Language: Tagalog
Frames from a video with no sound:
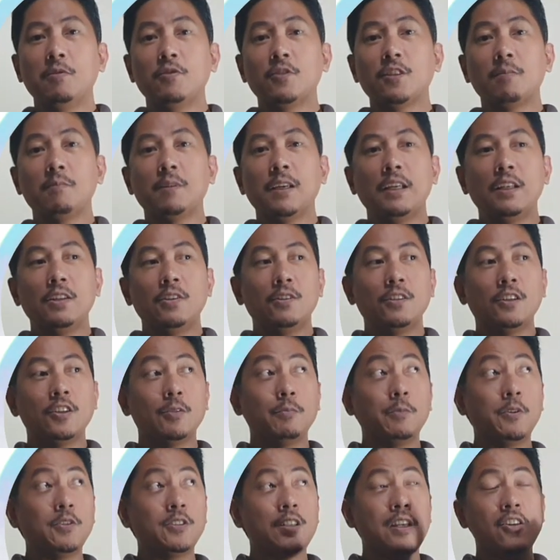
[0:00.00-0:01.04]
kong sabihin nun, ito
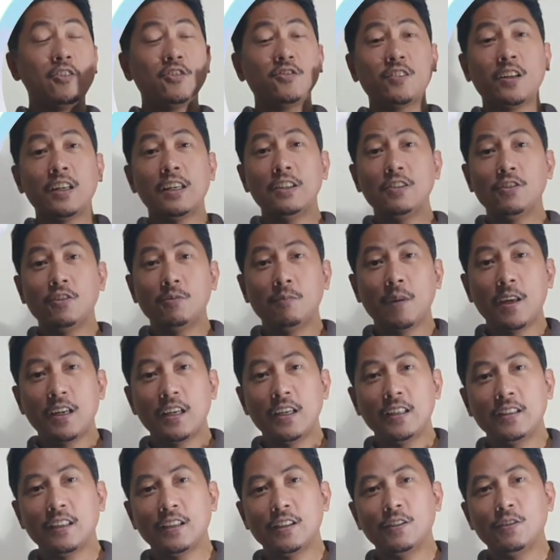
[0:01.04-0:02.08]
po sa illustration, may
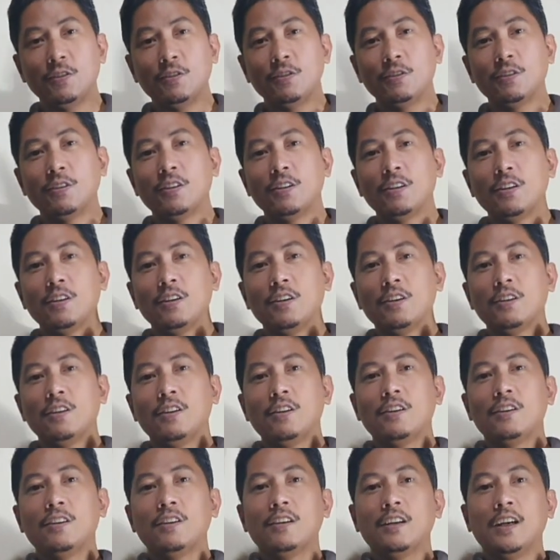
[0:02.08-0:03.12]
kita nyo.
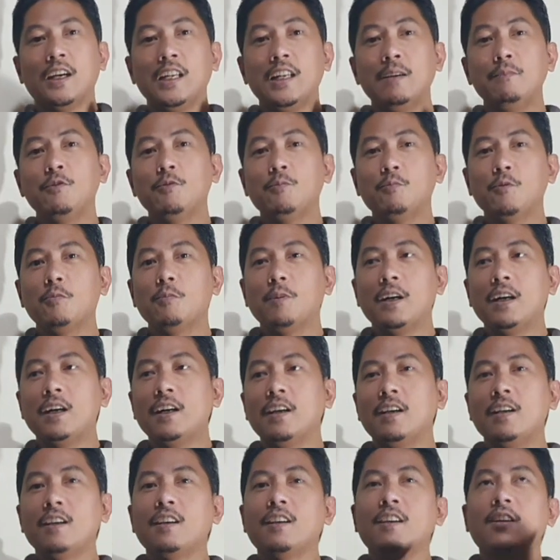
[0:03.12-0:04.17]
Alam niyo po
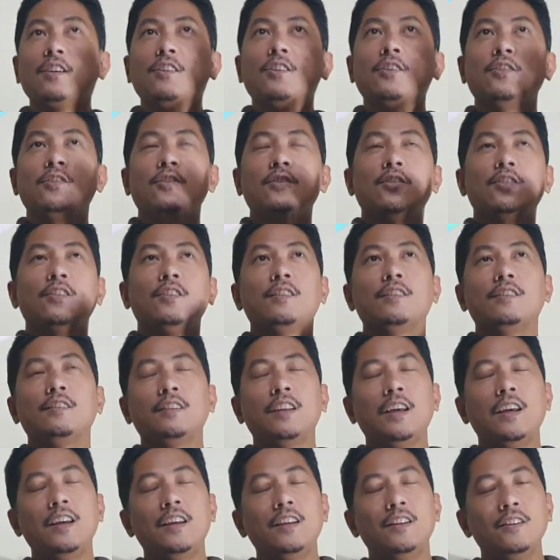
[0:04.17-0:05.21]
ba,
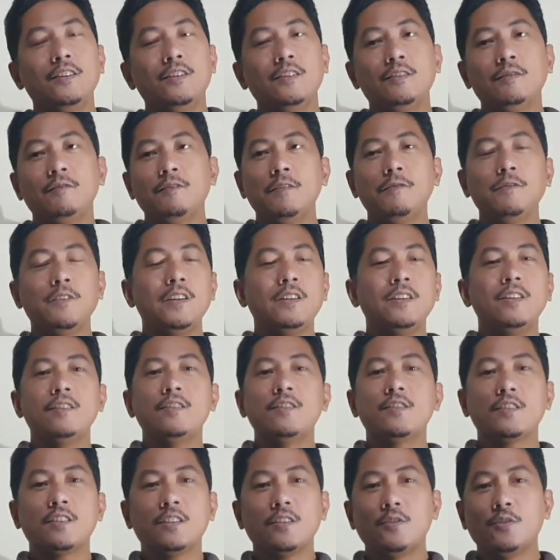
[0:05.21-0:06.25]
10, 15
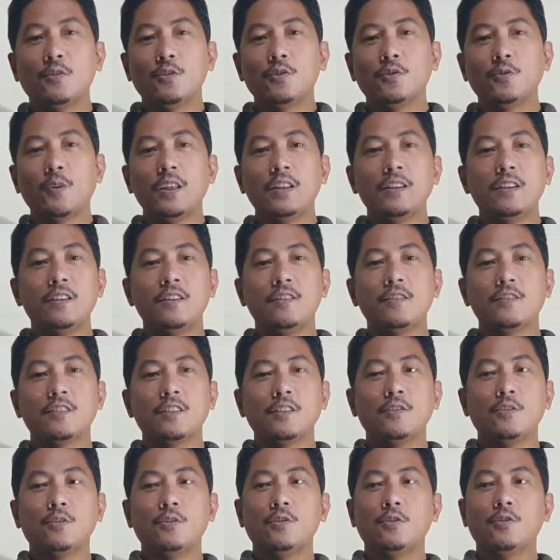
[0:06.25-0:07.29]
years ago, 20 years
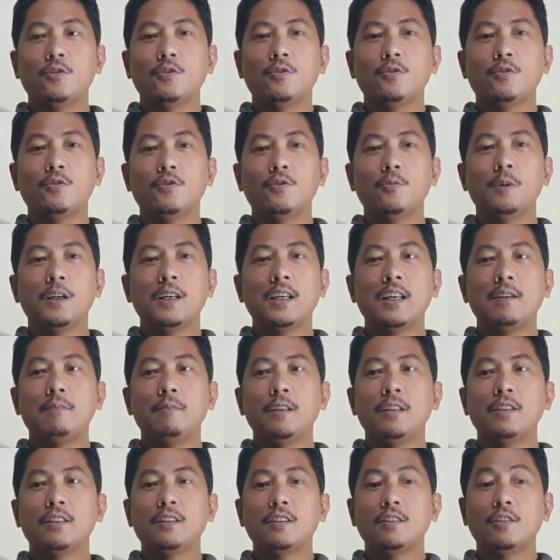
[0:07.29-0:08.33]
ago,
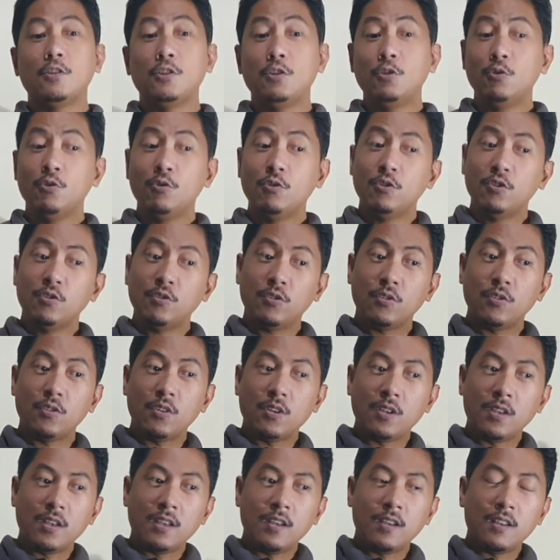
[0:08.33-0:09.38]
gumagamit yung
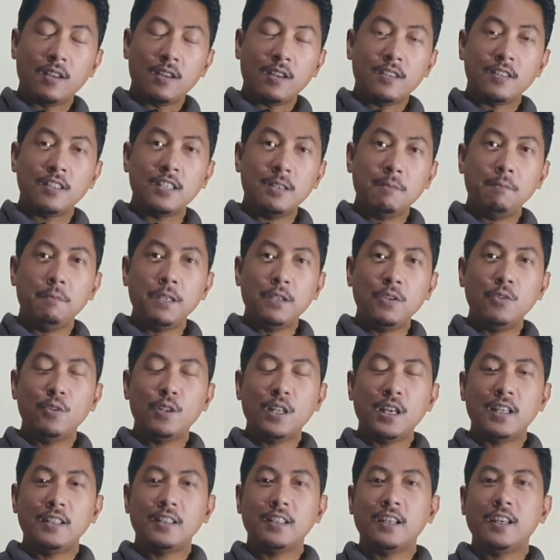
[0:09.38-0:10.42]
CPU
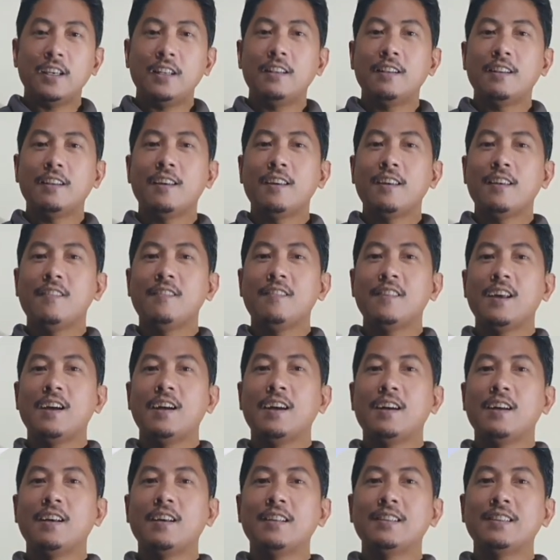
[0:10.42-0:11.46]
natin
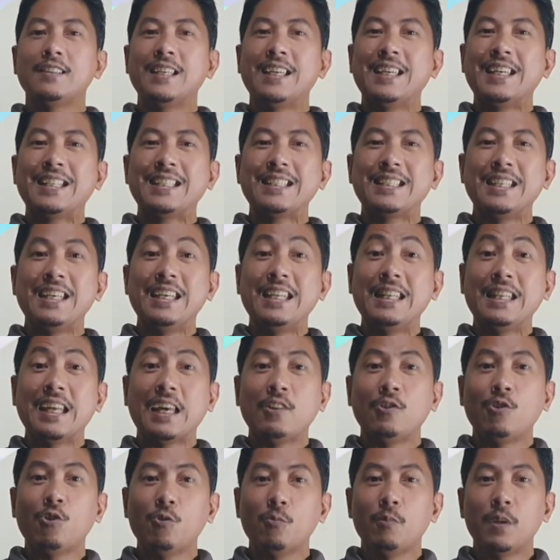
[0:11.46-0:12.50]
ng 30
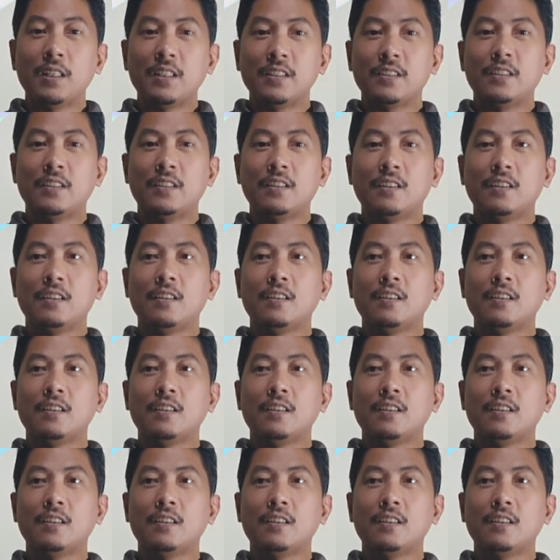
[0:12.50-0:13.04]
nanometer.